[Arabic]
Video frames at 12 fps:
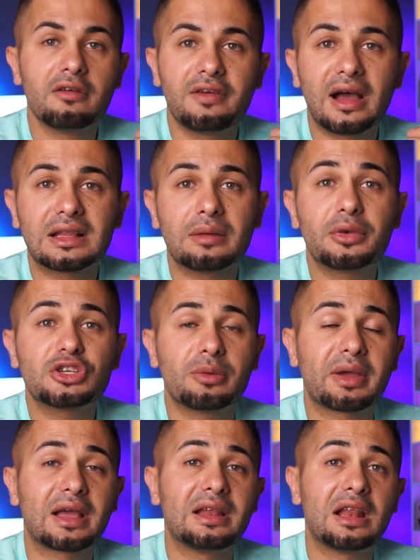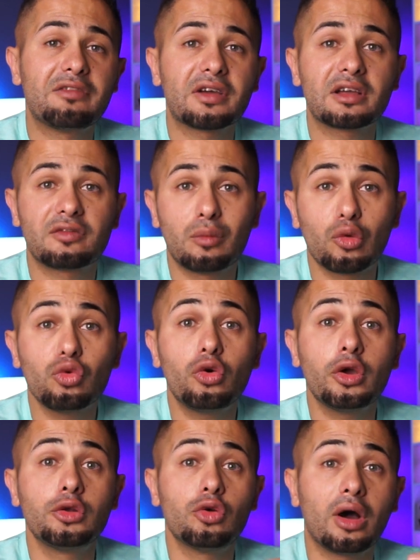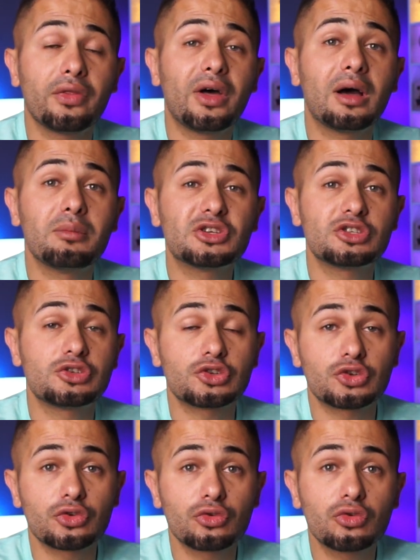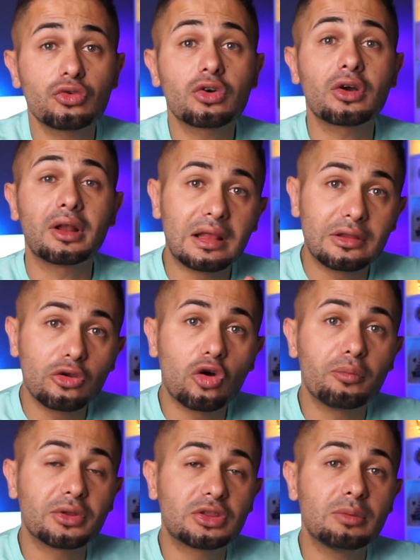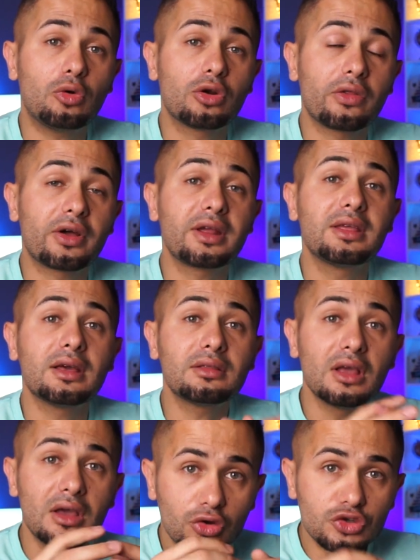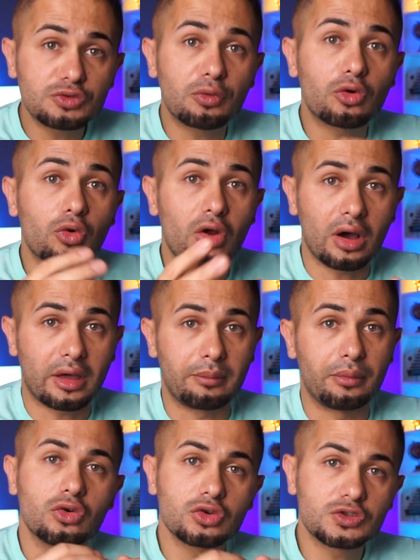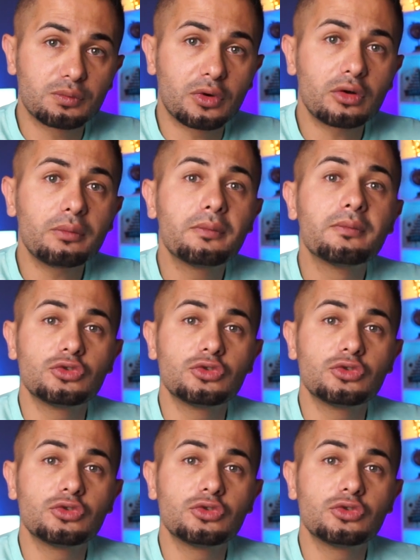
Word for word: فهذا برجع بخليني افكر في موضوع انه اعضاء مجلس الشيوخ لليوم بتبعوا نظريه اصبر وراقب اصبر